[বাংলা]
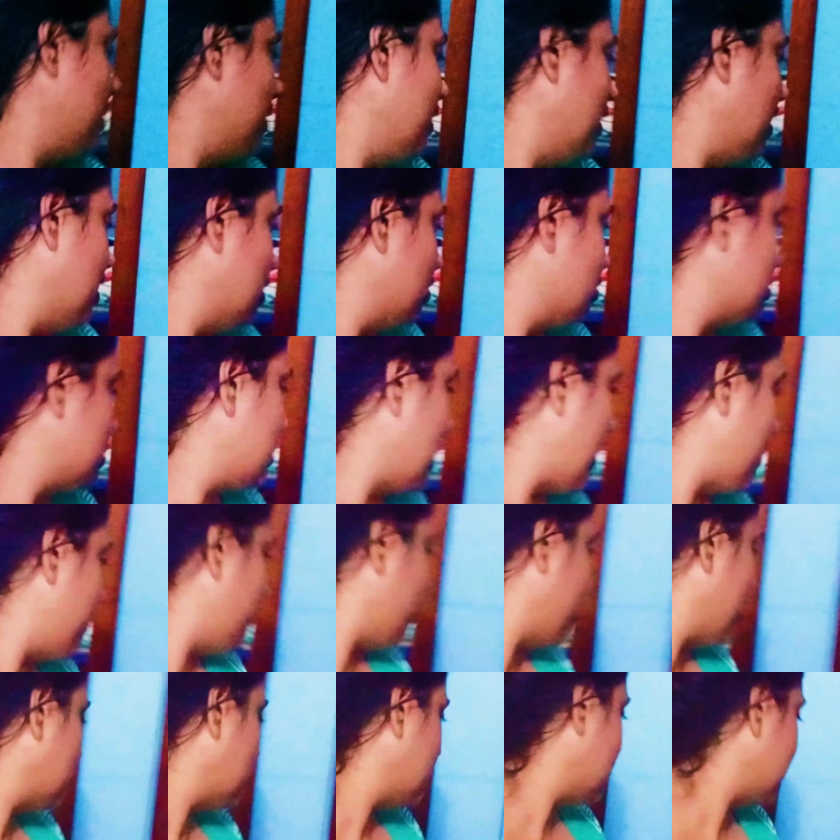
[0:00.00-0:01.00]
তো স্যার
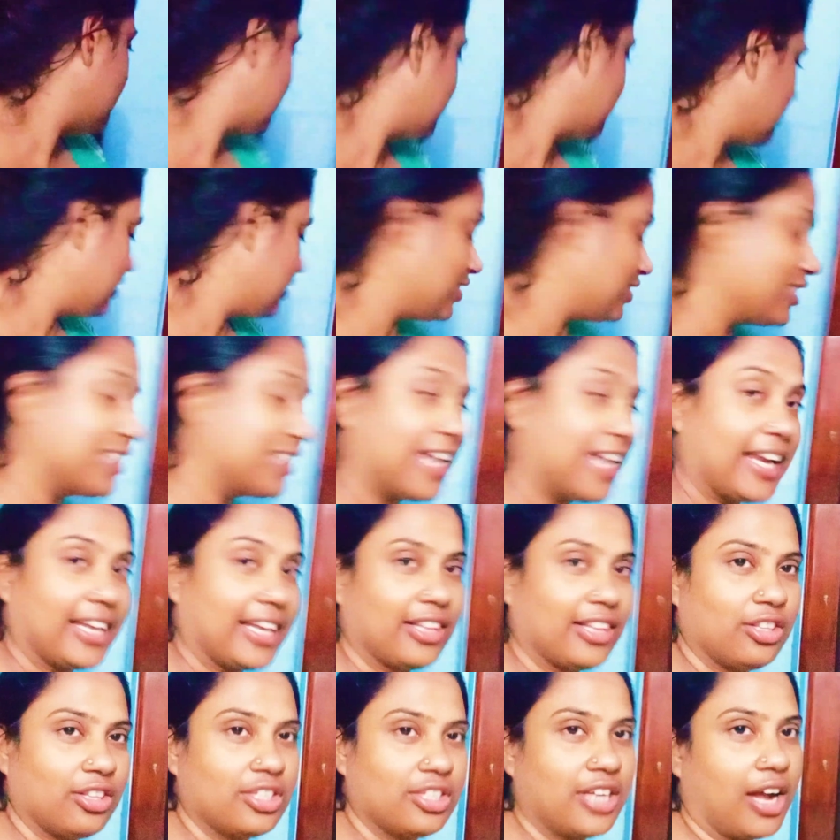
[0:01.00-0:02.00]
পড়াতে এসছেন স্যারকে তো
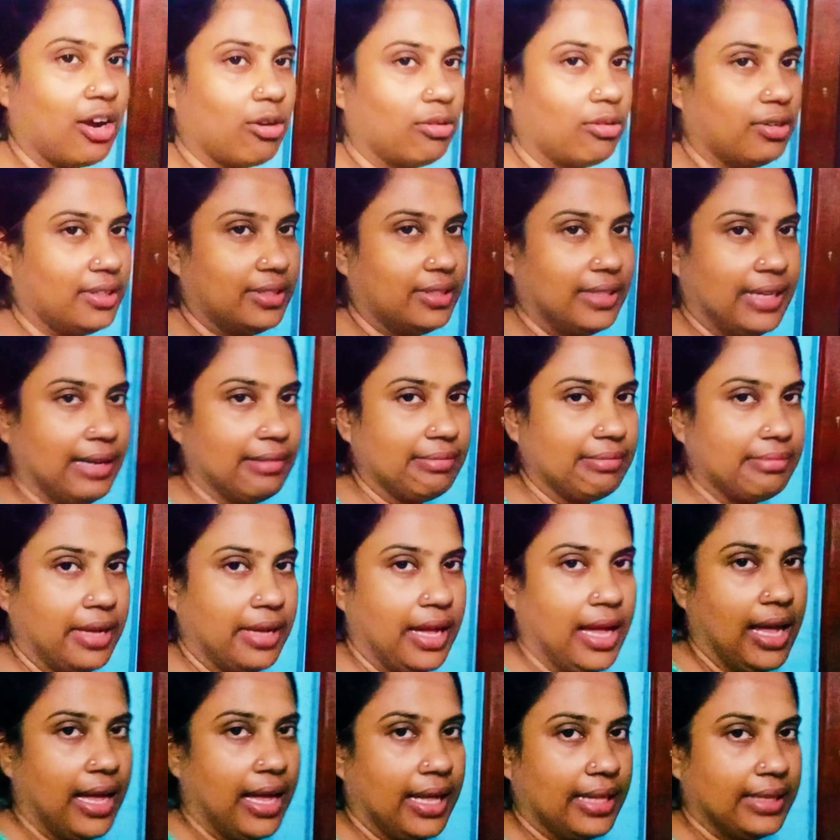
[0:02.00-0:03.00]
চা করে দিলাম
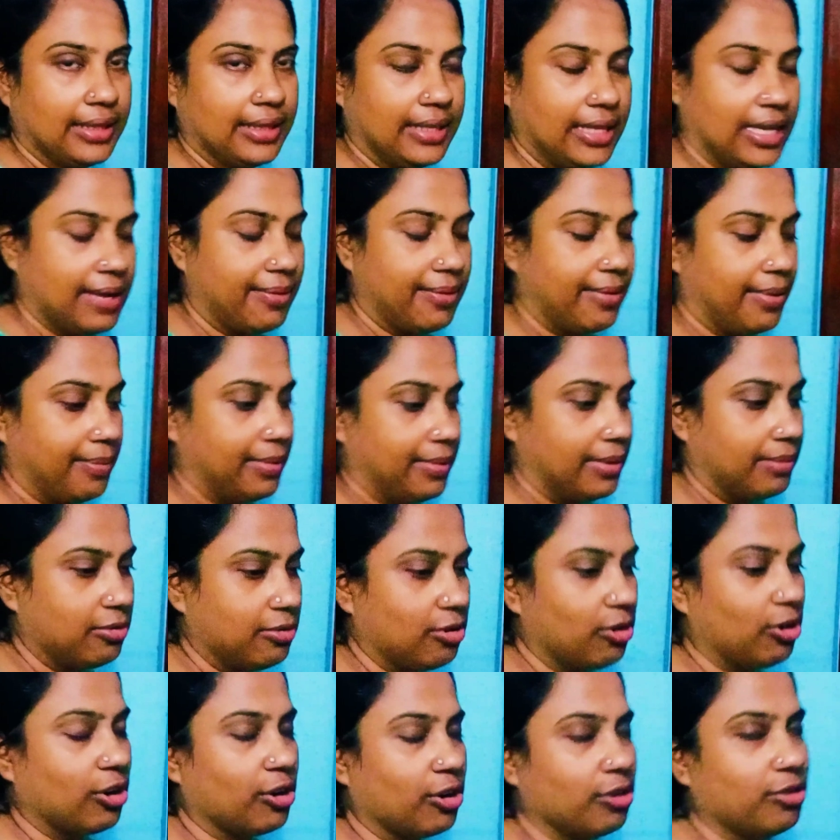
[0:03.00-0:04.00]
দিয়ে ভাবলাম
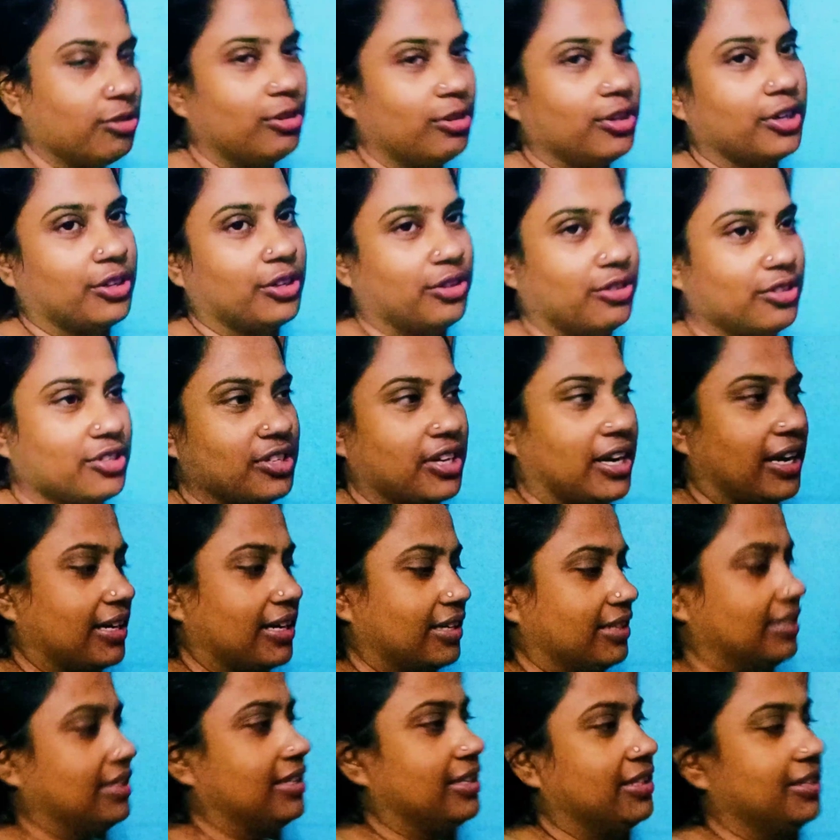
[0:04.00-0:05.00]
ঘরগুলো একটু ঝাঁট
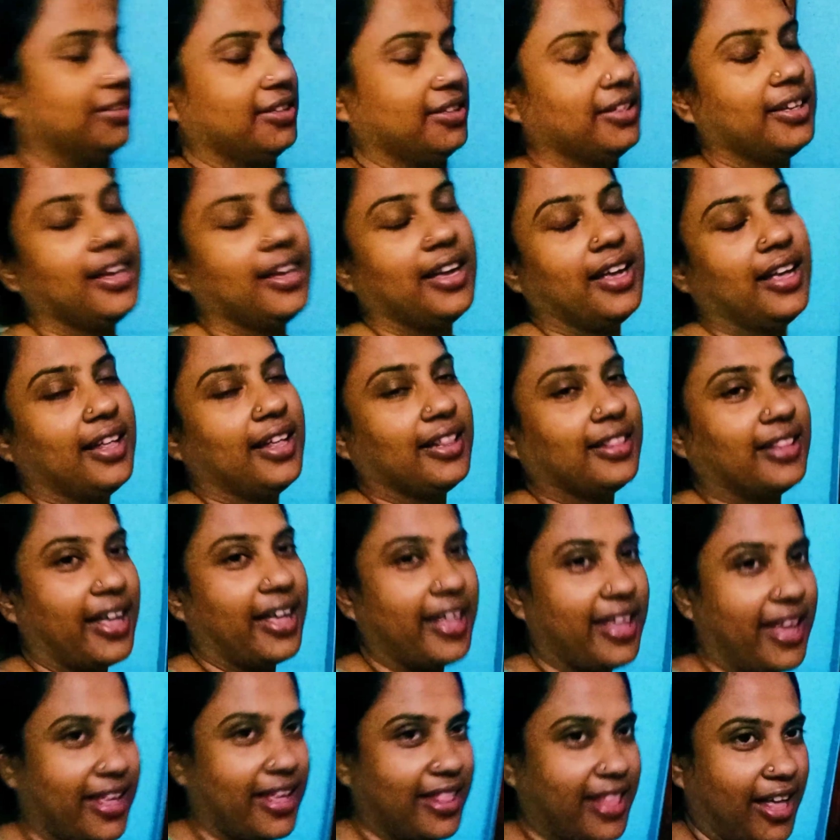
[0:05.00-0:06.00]
দিয়ে দিই তাই
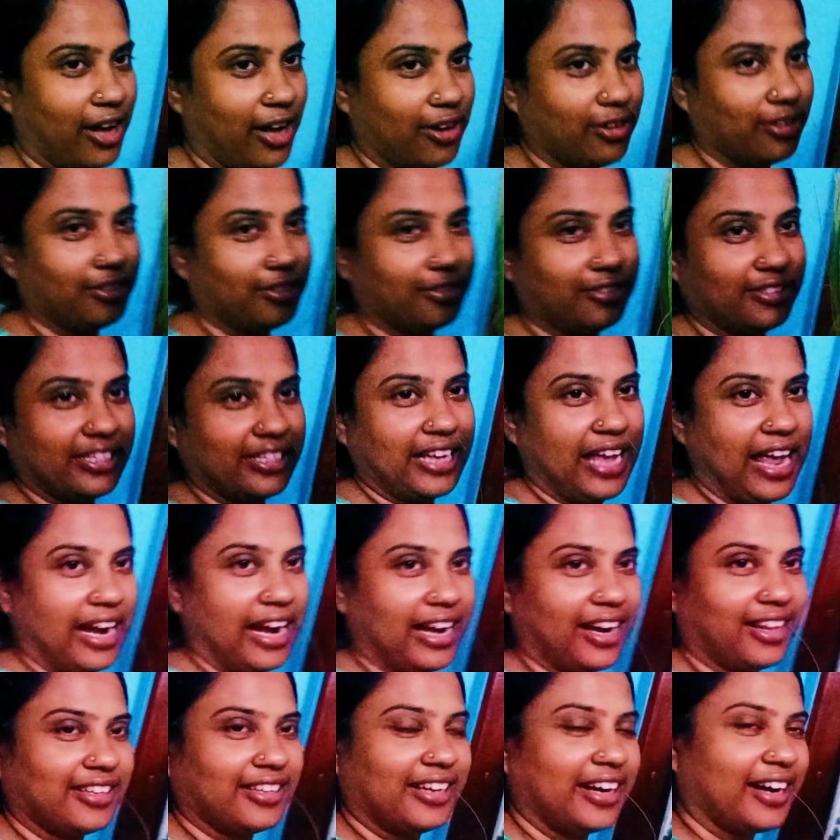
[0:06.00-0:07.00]
এই দেখো ঝ্যাঁটা
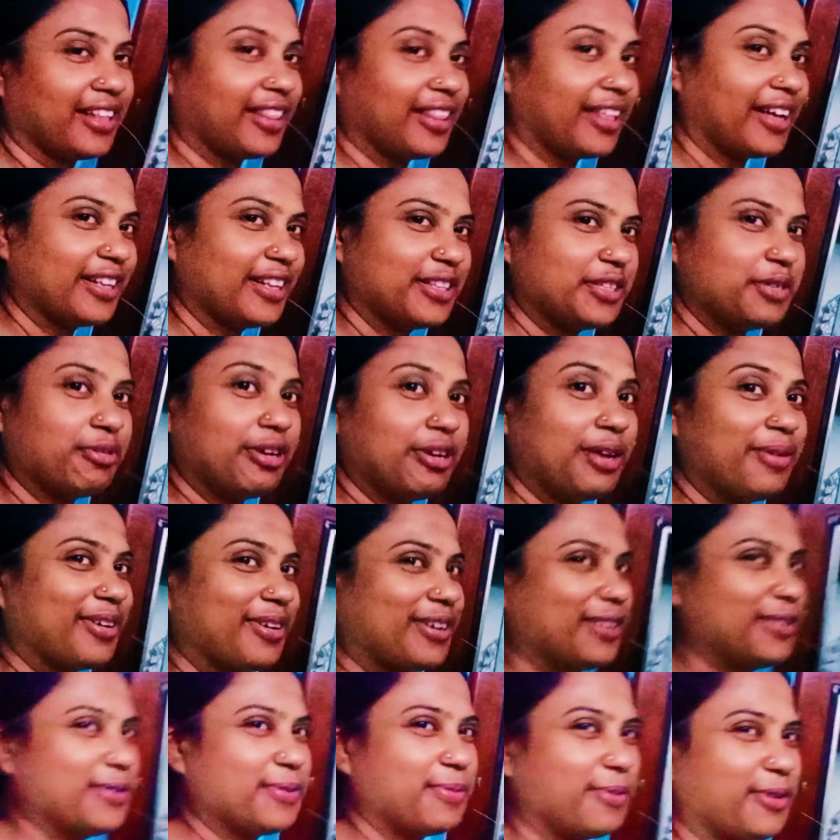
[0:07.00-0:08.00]
ঝ্যাঁটা দেখাচ্ছি বলে আবার
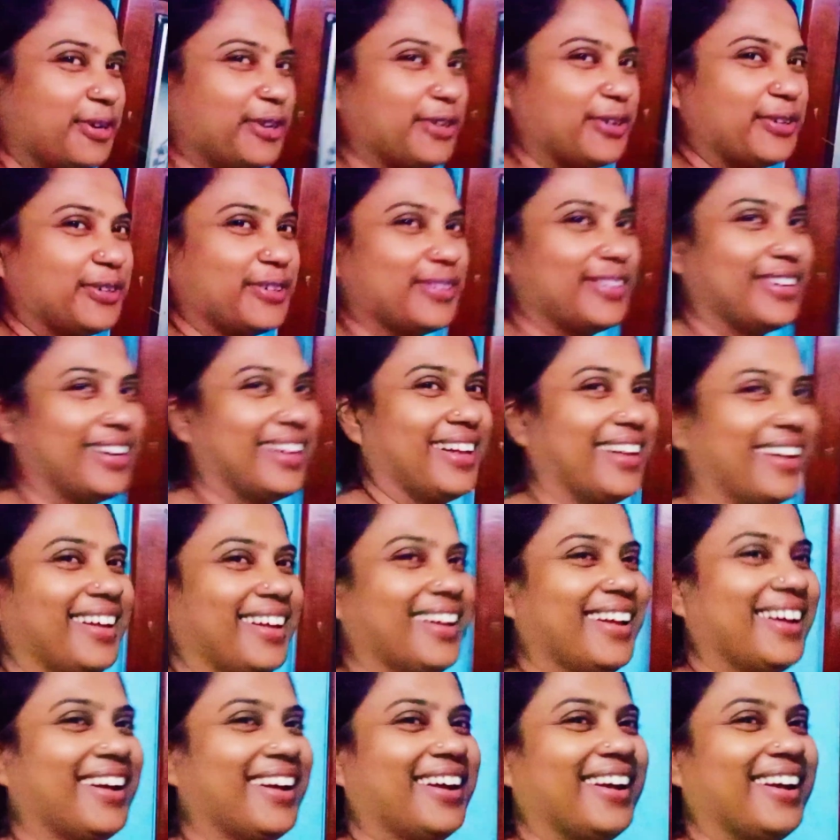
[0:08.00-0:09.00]
কিছু মনে করো না
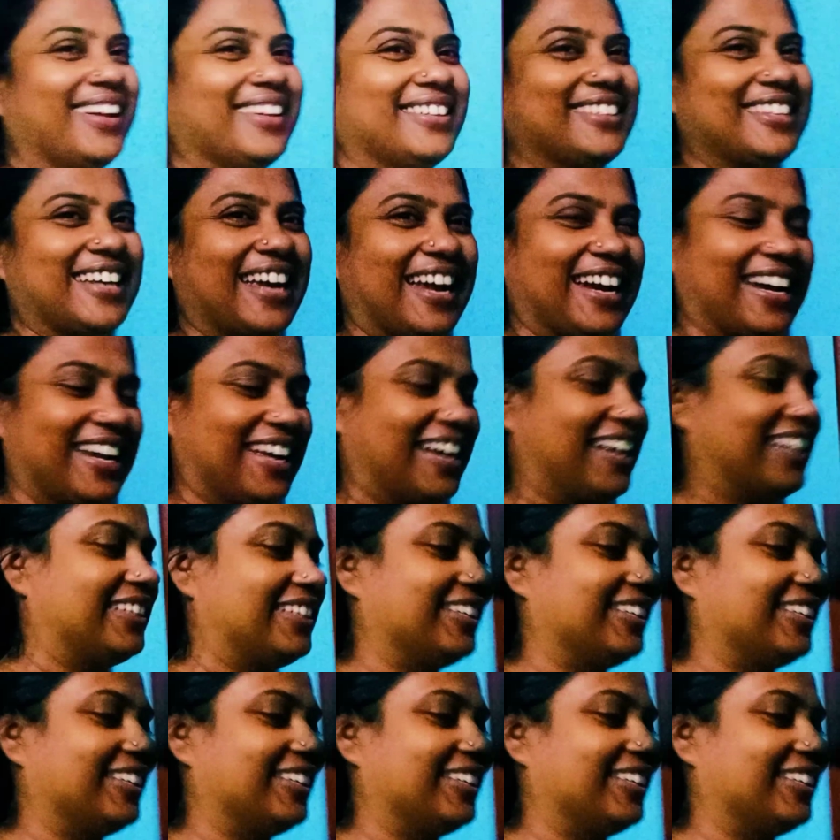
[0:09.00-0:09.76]
ঝ্যাঁটা হাতেই